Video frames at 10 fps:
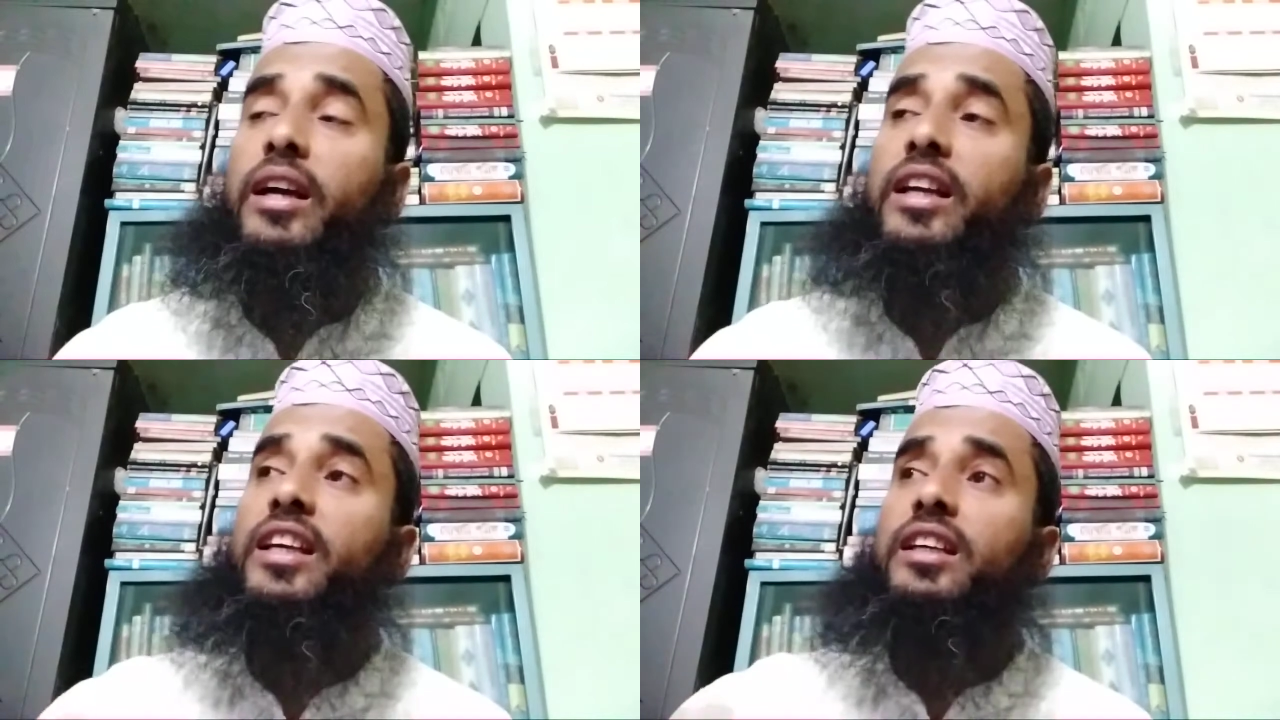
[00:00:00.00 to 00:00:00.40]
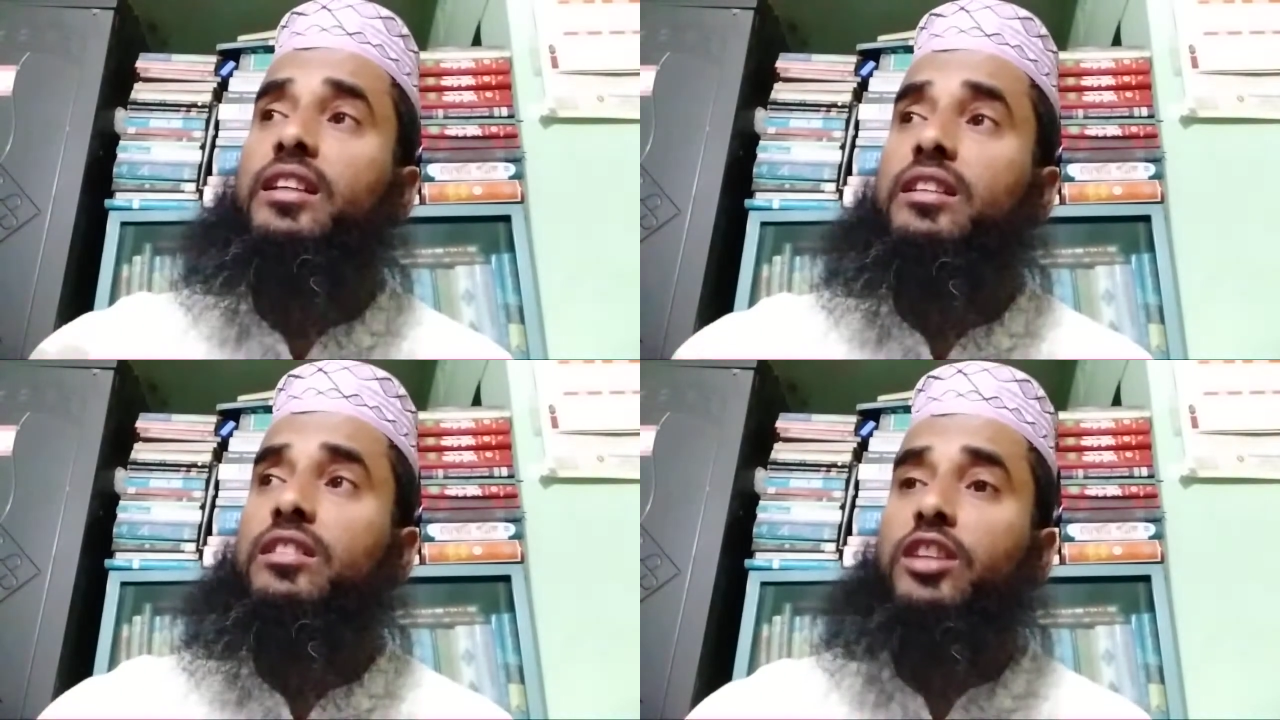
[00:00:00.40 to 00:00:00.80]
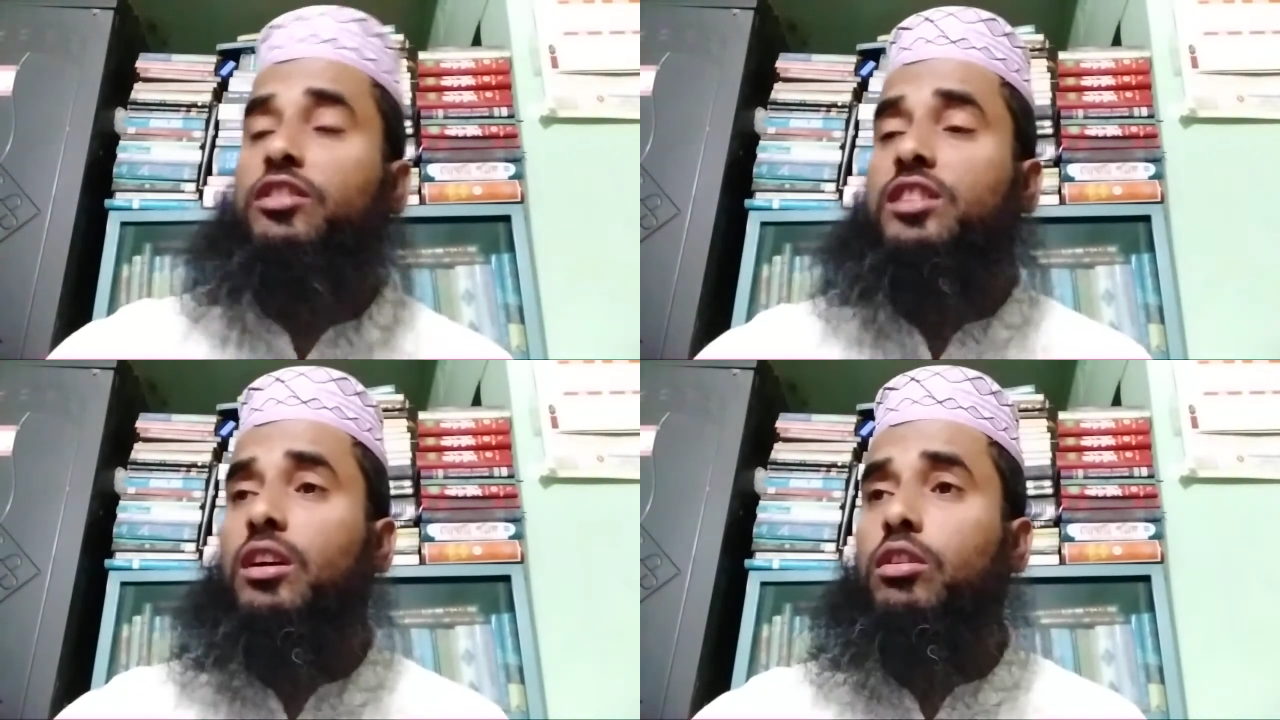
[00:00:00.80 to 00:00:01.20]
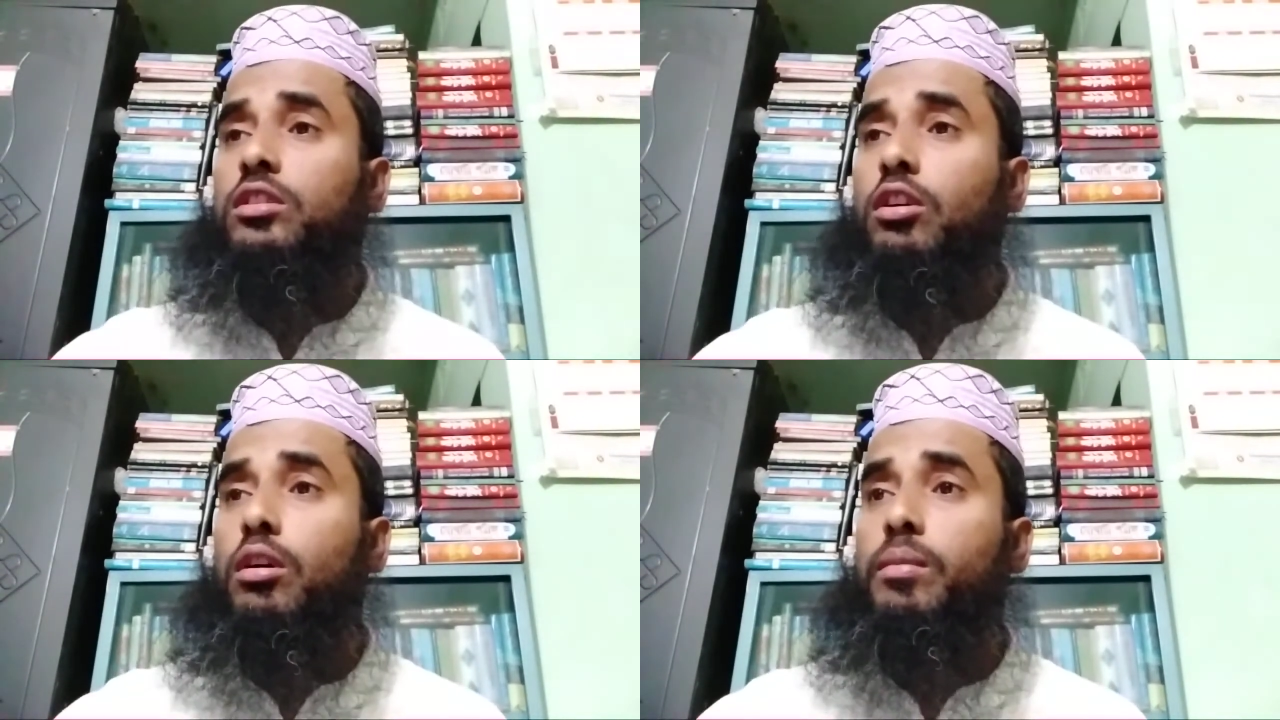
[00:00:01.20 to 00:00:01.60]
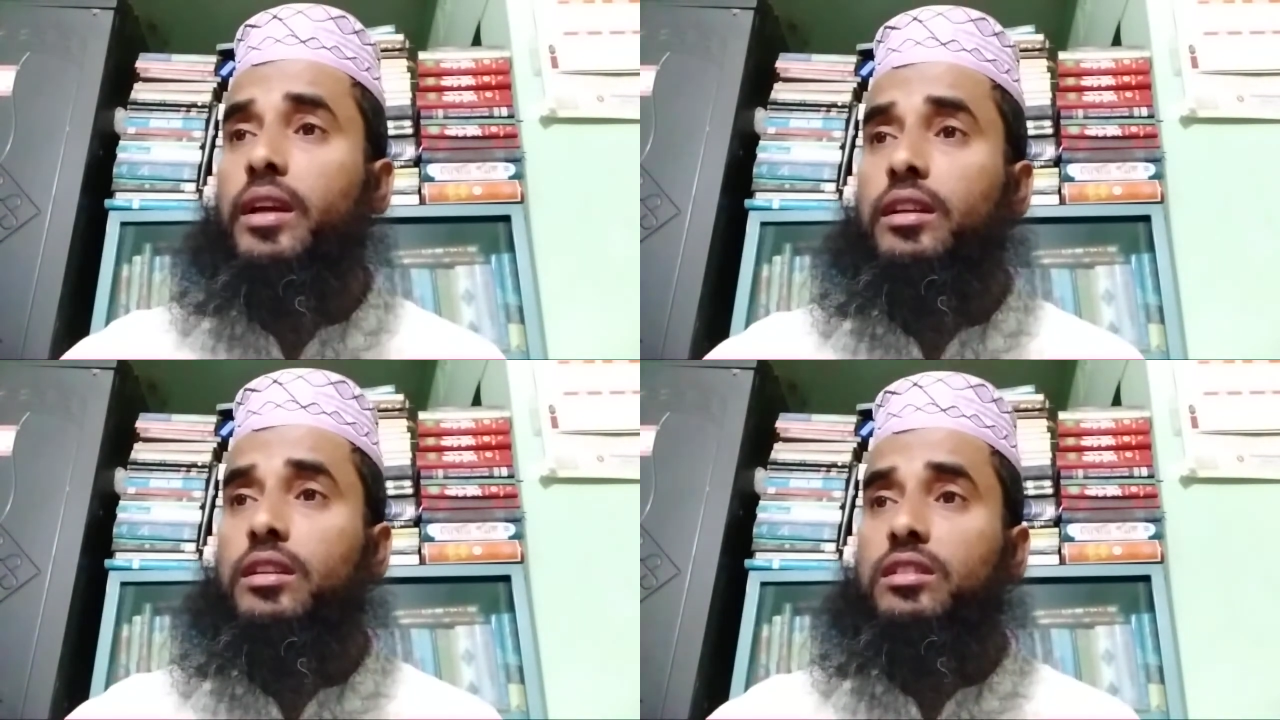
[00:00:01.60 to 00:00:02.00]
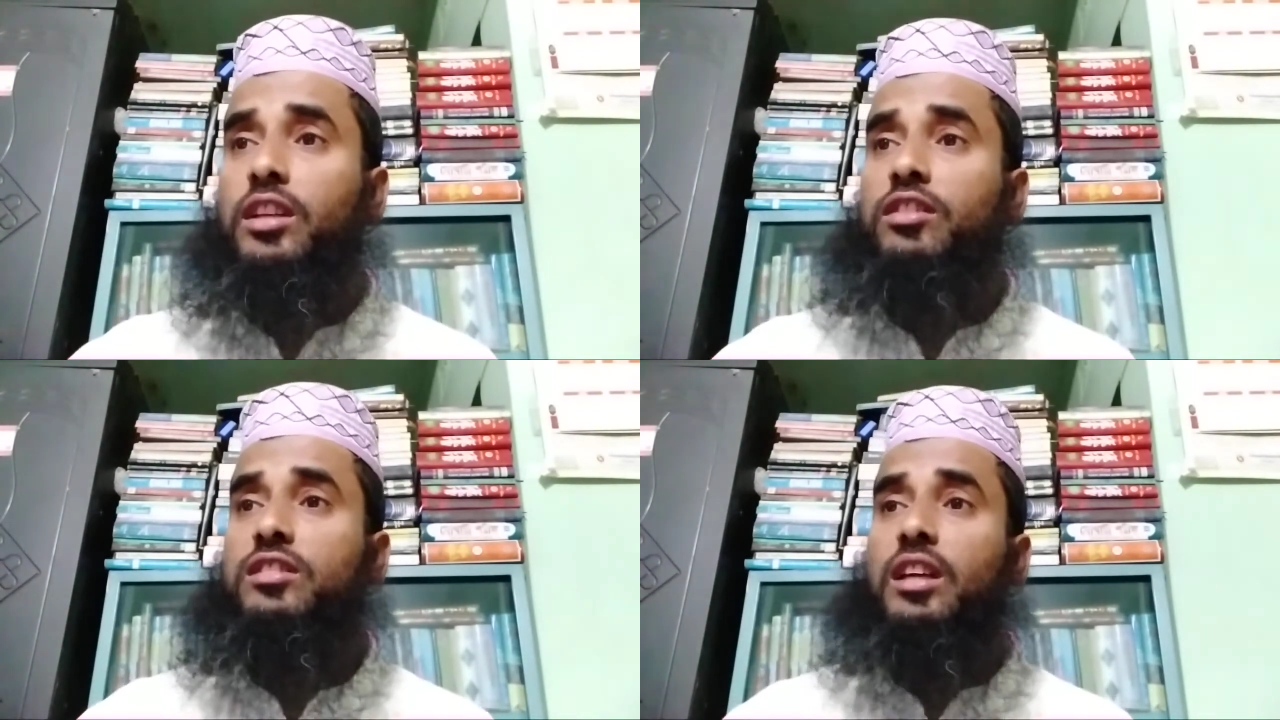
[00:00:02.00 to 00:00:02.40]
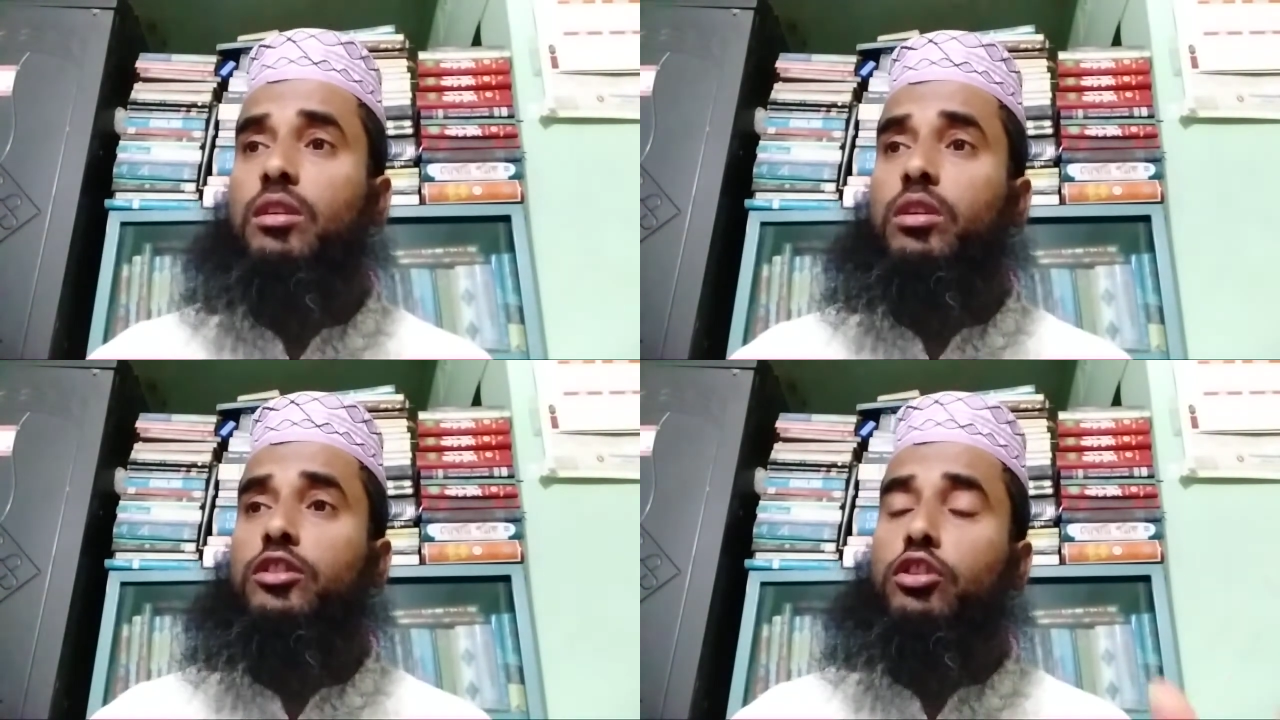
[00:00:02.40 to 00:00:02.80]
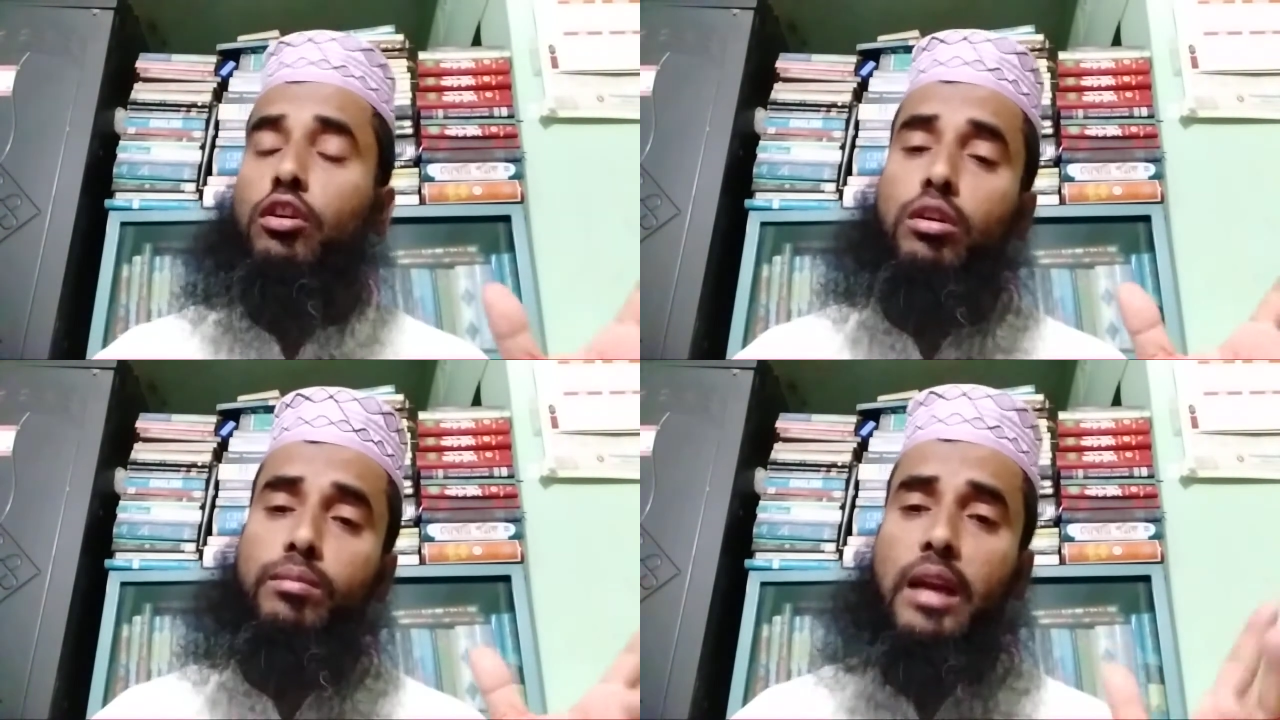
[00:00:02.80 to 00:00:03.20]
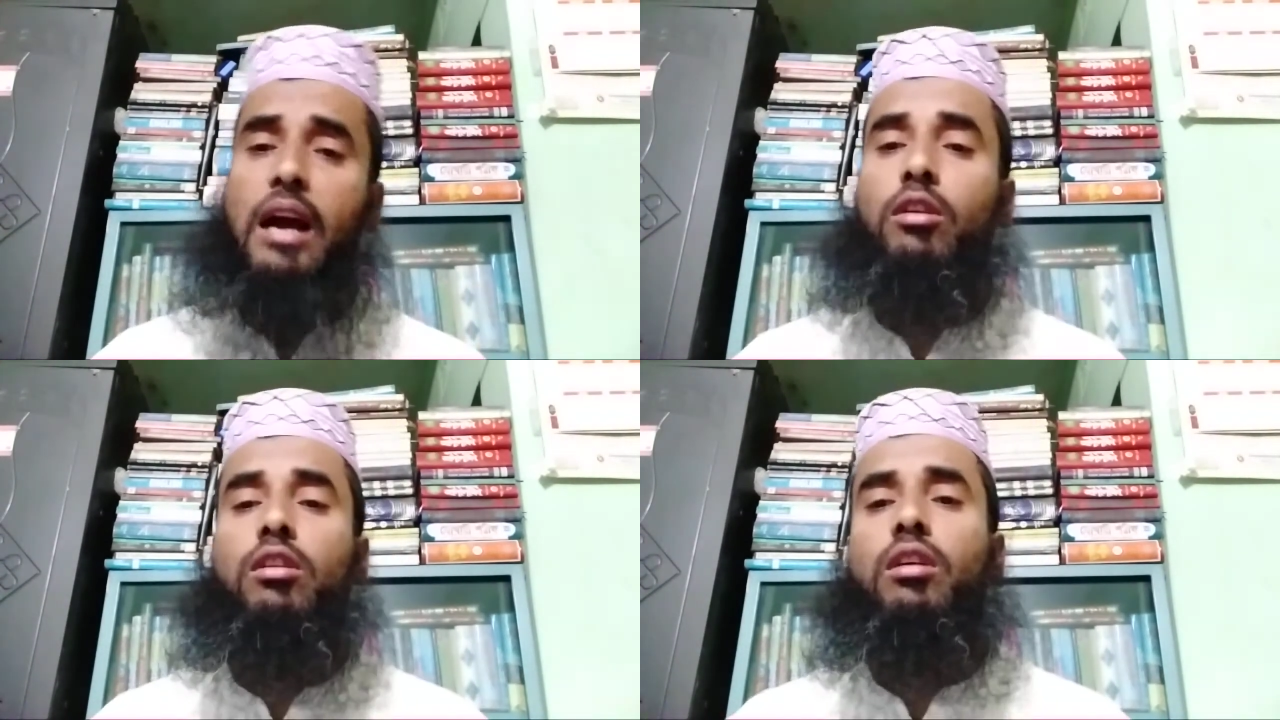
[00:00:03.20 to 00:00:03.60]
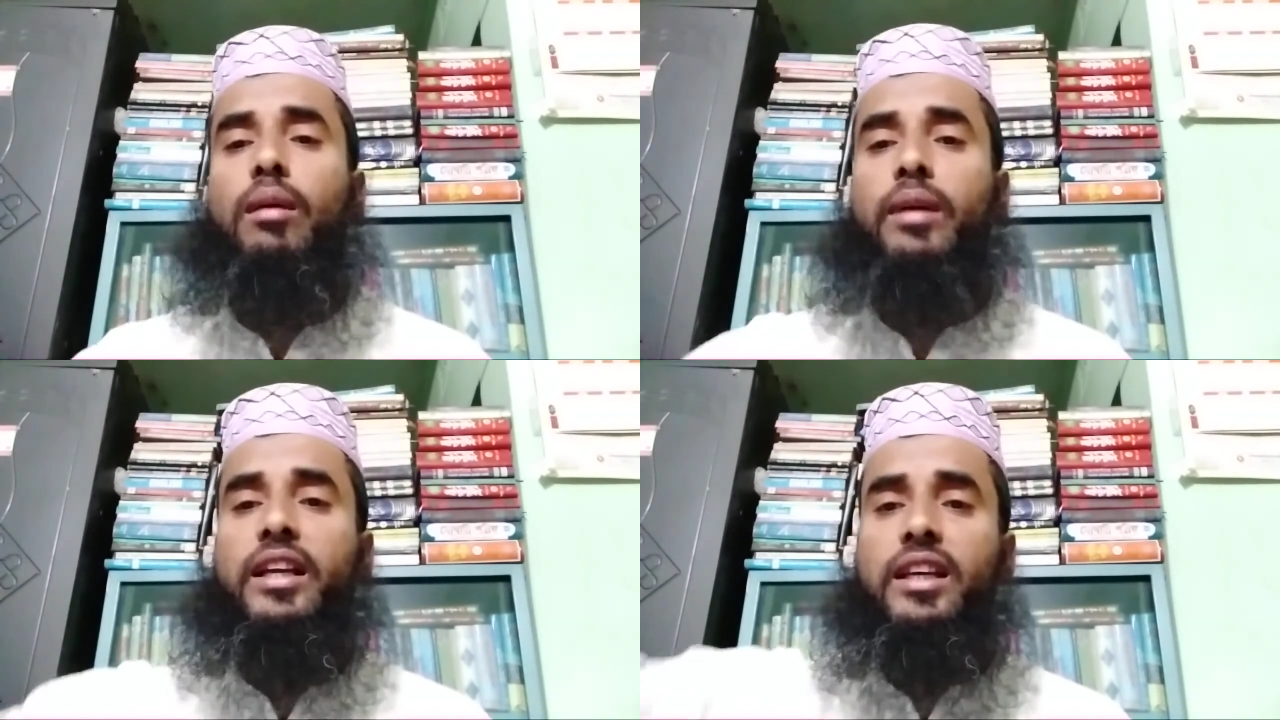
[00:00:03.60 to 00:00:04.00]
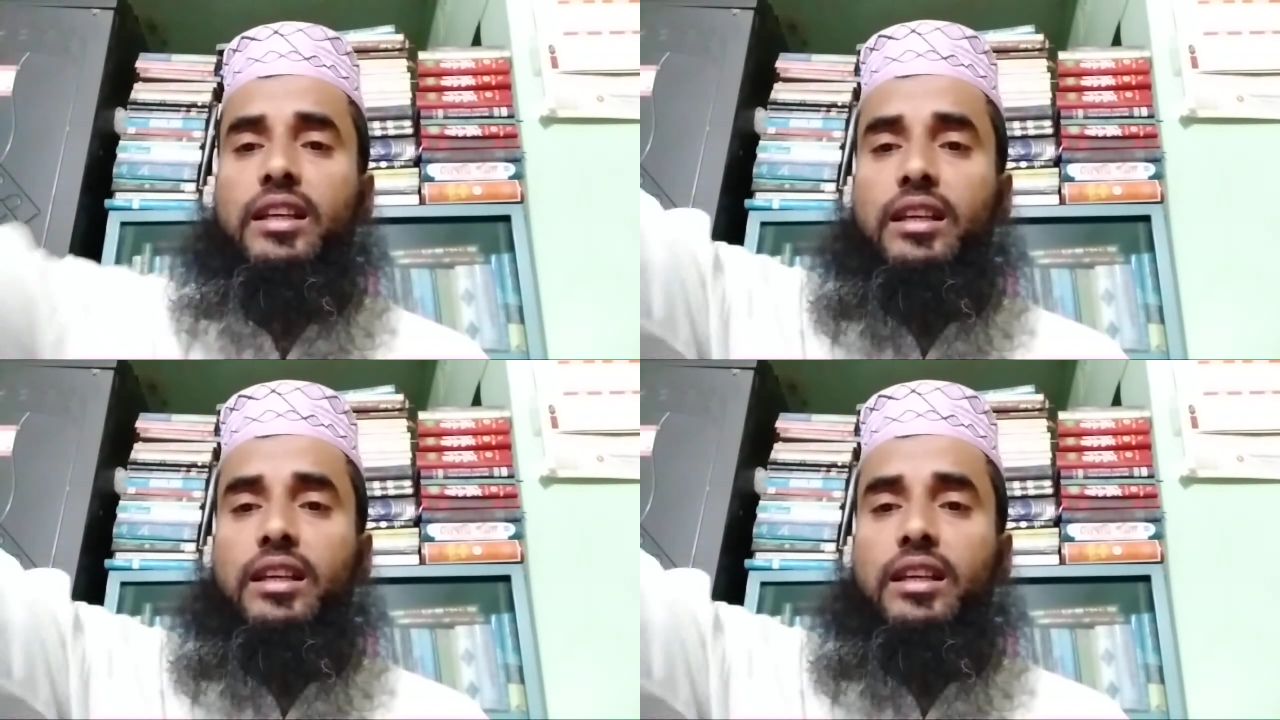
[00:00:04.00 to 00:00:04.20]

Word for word: আমাকে চেষ্টা করতে হবে চেষ্টা করে সক্ষম না হলেও আমাকে